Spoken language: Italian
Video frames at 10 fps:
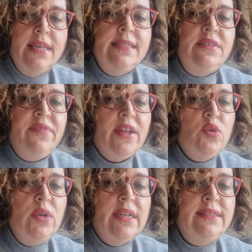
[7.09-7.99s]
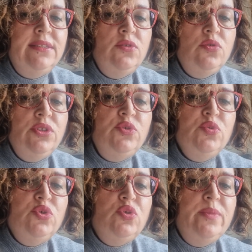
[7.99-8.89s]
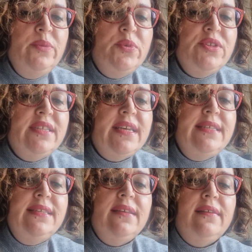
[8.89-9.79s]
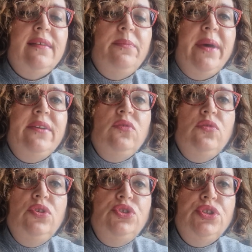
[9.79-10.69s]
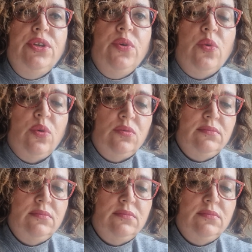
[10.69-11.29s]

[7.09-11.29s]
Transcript: si fanno illazioni su come possa essere il reparto di Charcot,